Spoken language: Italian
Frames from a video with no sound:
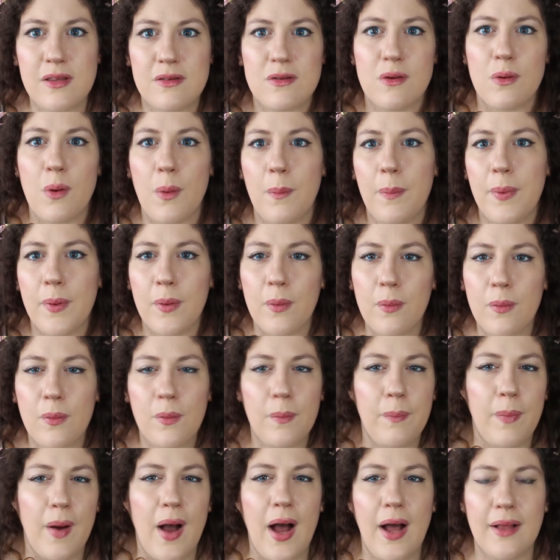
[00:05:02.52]
sono
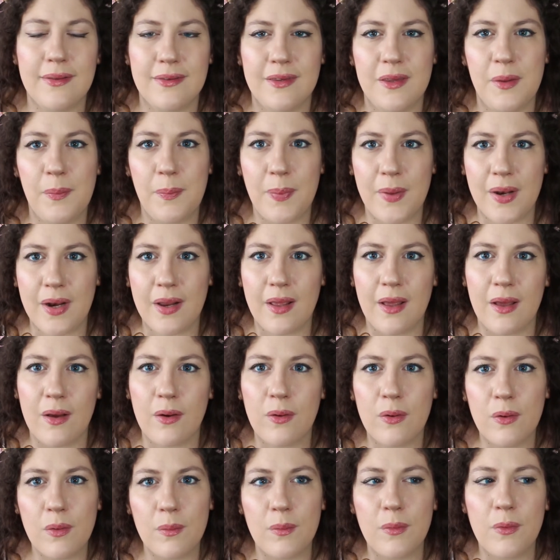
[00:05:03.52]
preoccupati perché
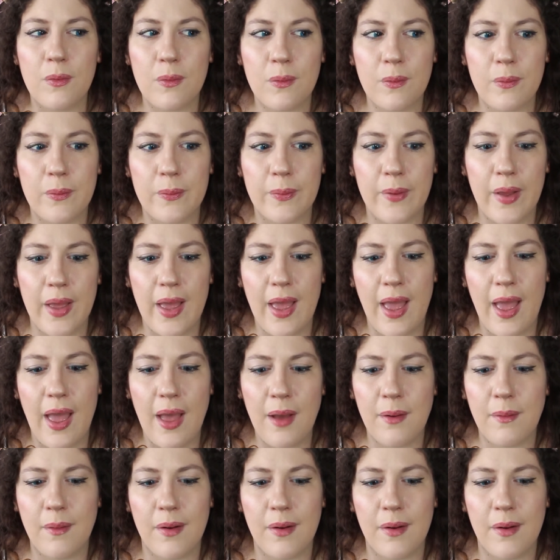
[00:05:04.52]
comunque è